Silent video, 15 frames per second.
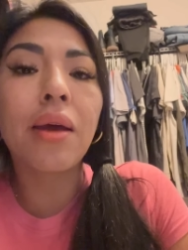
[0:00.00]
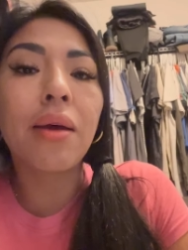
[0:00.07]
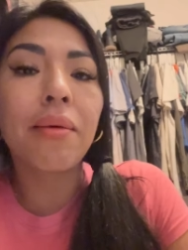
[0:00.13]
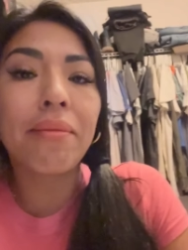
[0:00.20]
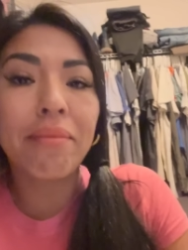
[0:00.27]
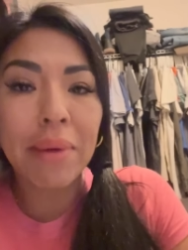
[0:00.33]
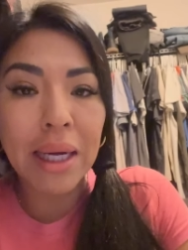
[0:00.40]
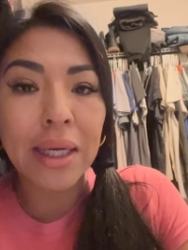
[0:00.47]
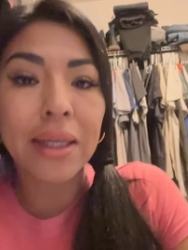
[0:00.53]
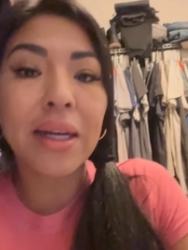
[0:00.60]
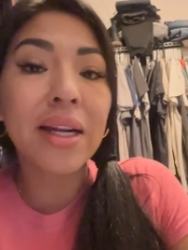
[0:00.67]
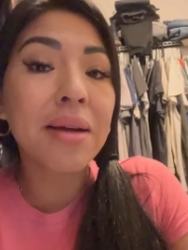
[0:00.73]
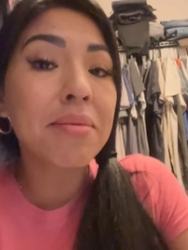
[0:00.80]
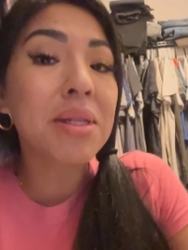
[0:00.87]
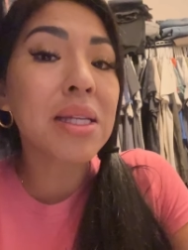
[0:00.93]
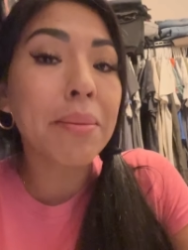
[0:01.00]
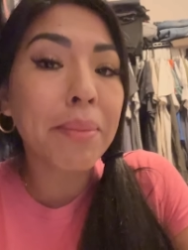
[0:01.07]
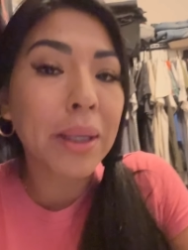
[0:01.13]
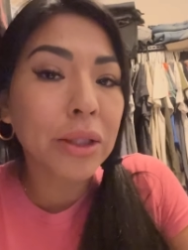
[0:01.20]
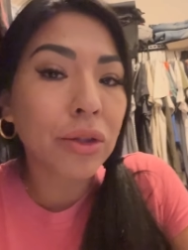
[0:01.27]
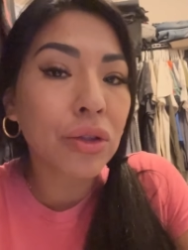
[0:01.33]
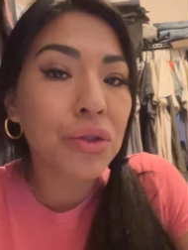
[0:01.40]
marca eran mis
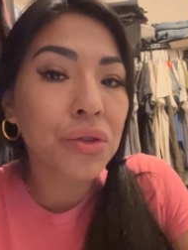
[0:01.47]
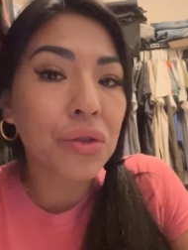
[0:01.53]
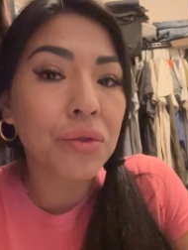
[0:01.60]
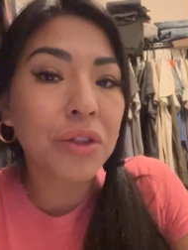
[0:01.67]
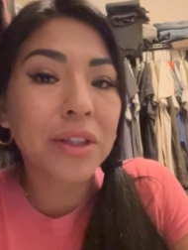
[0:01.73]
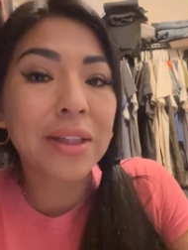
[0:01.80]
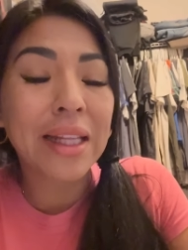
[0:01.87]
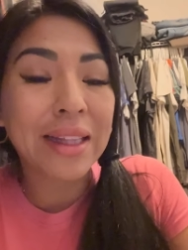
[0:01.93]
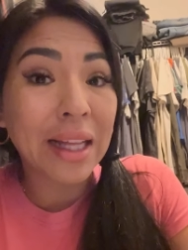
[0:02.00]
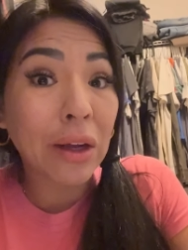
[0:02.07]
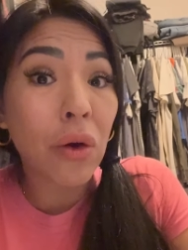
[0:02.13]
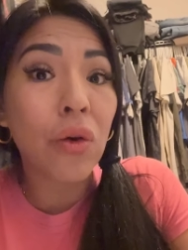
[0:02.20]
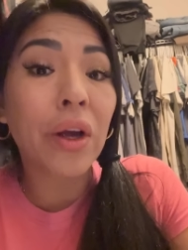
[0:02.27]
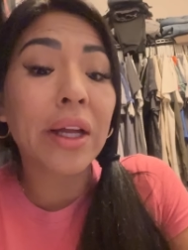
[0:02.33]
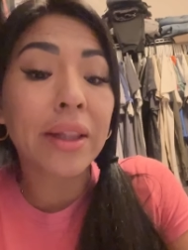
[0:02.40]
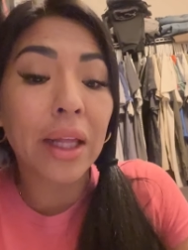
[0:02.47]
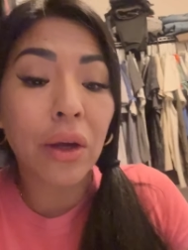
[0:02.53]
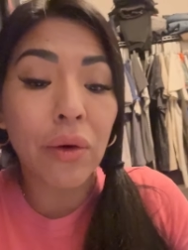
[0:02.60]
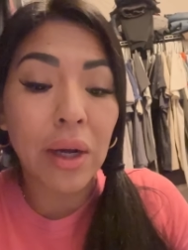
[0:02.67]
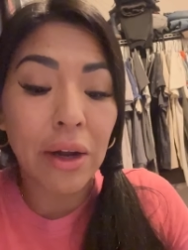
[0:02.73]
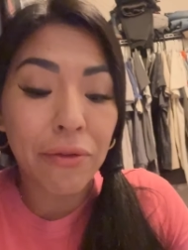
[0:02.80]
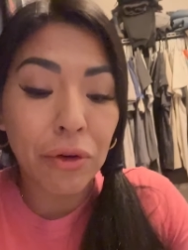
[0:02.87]
zapatos de tacón que
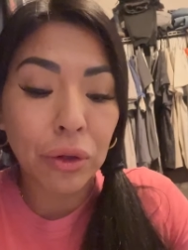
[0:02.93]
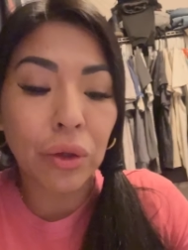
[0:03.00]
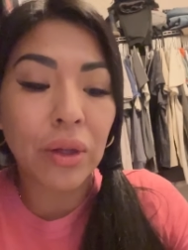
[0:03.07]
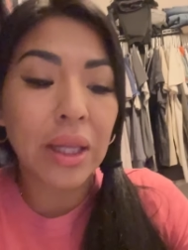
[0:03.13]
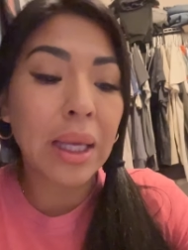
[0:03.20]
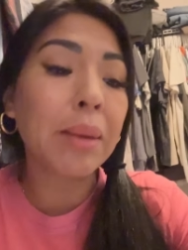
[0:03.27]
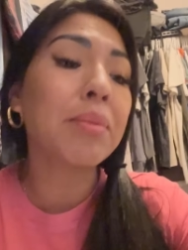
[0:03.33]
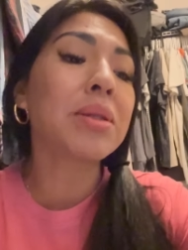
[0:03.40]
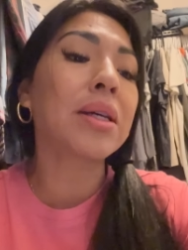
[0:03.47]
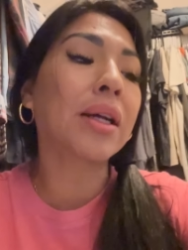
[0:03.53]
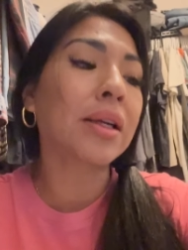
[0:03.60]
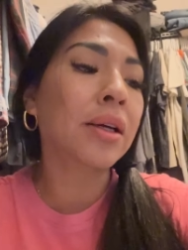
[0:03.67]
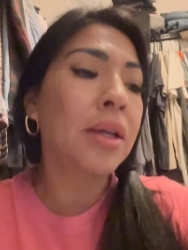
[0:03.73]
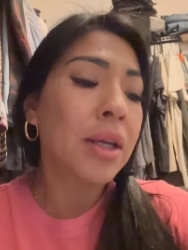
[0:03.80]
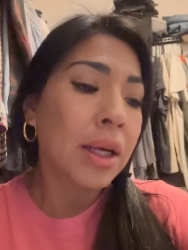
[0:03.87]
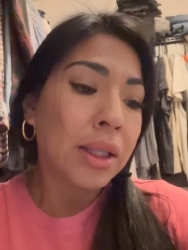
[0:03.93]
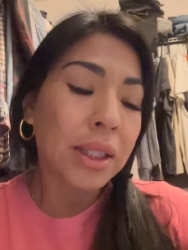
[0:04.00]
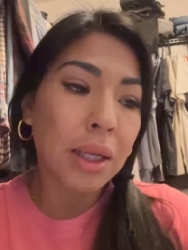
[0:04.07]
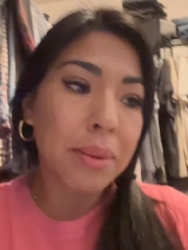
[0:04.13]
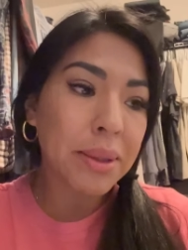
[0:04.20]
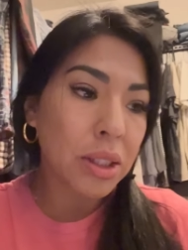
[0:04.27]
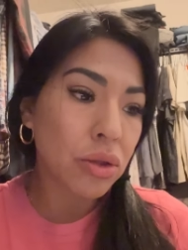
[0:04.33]
tengo en la foto de Instagram.
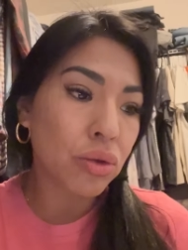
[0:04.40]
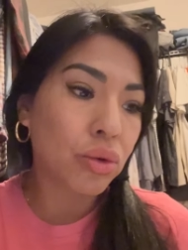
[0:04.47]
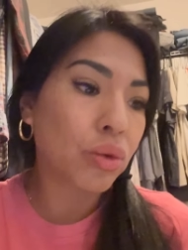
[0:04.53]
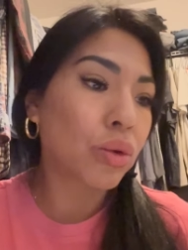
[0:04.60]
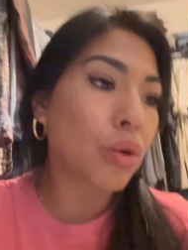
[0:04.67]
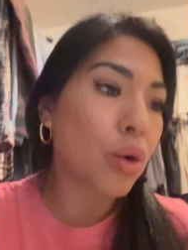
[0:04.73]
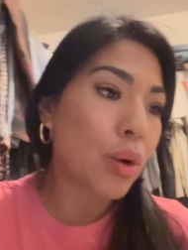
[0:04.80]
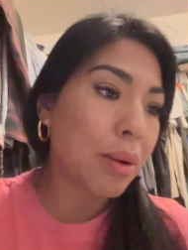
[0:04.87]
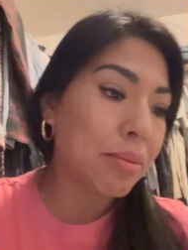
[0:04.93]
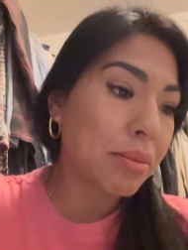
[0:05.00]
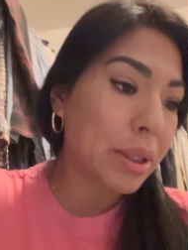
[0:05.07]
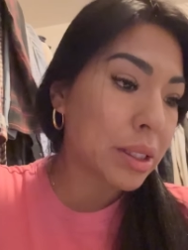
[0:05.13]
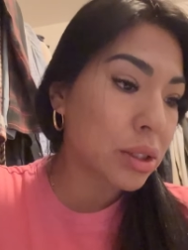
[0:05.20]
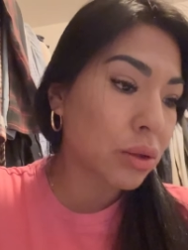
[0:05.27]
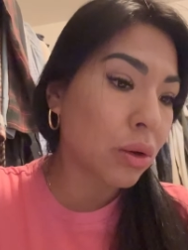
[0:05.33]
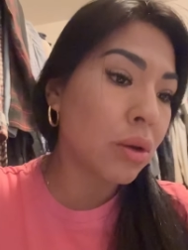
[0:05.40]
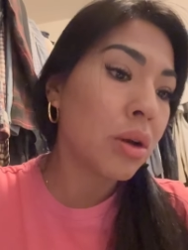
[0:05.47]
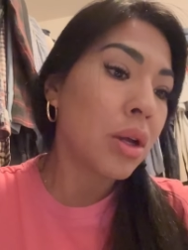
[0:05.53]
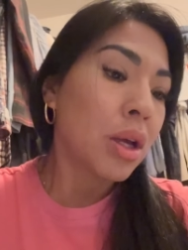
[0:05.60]
Tal vez en YouTube no lo han visto.